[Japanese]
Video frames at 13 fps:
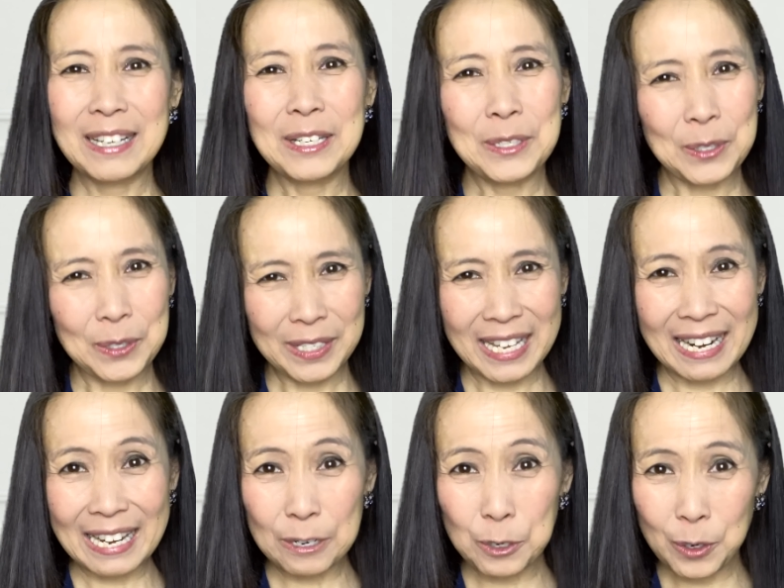そして
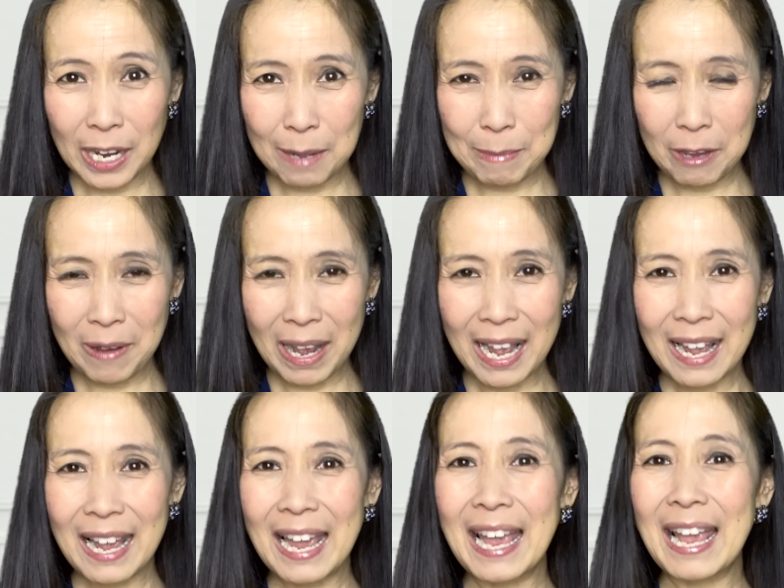陸ガメ
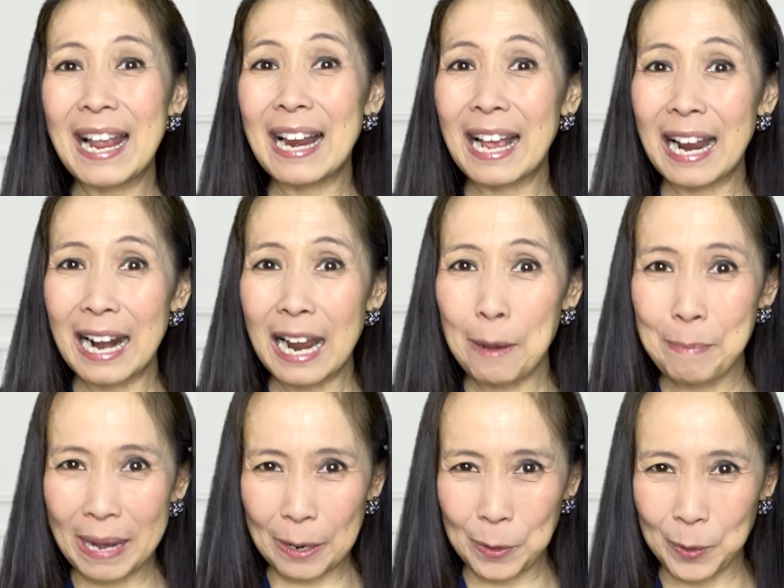は El
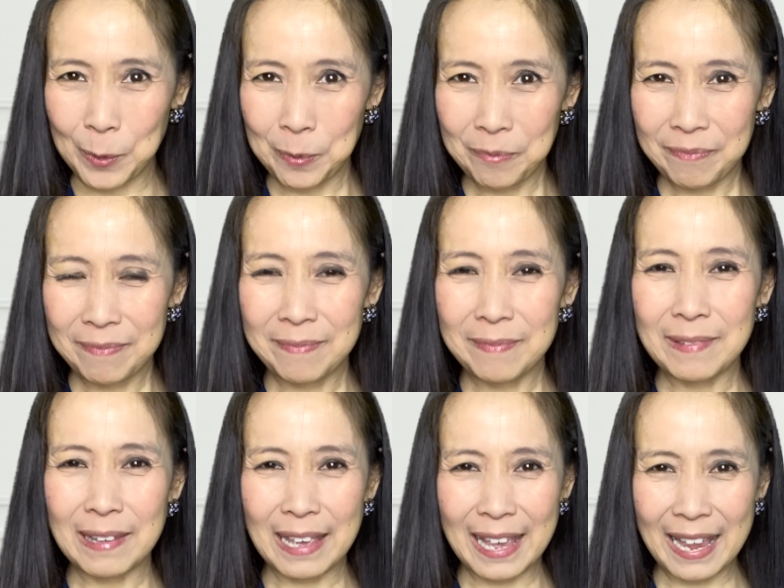
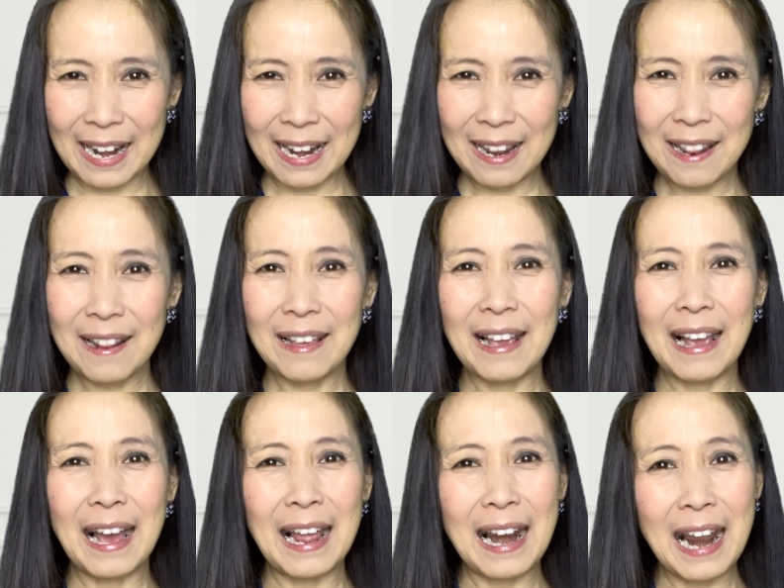Galápago。El
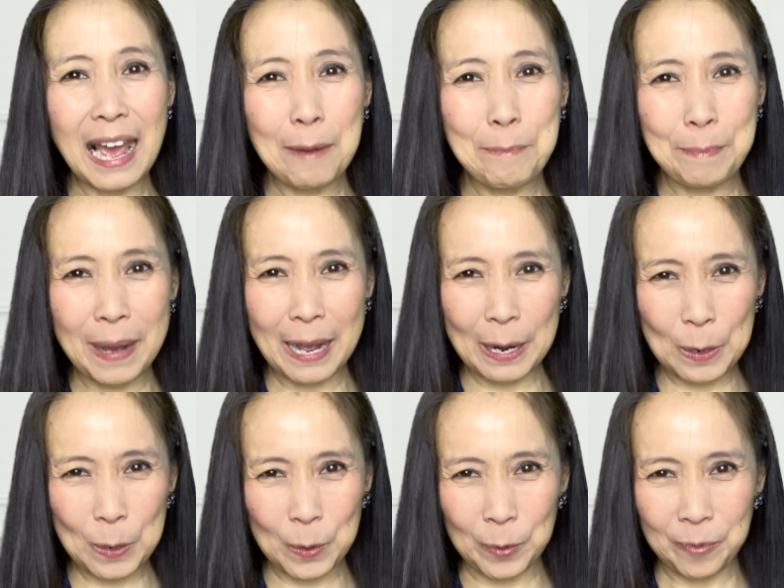
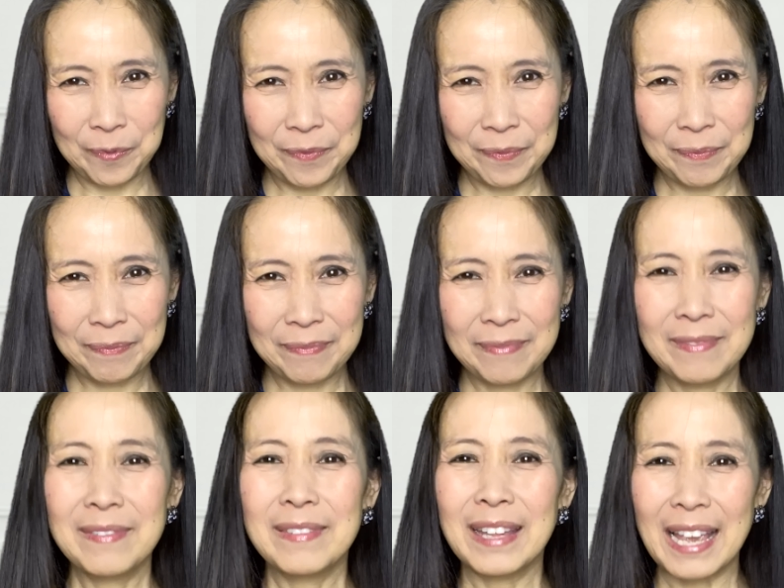
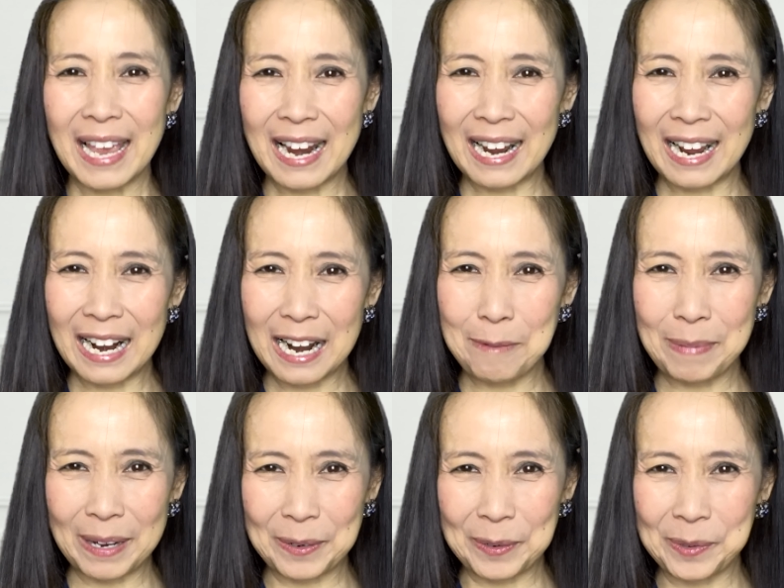Galápago。El
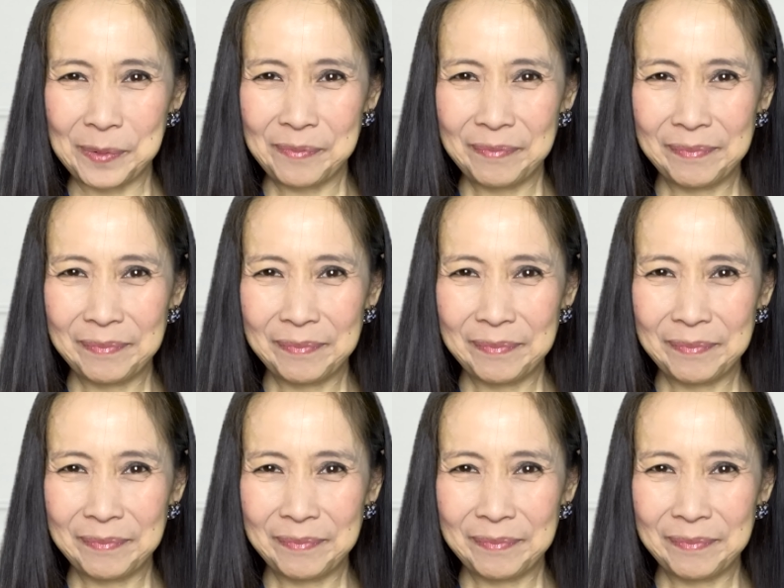Galápago。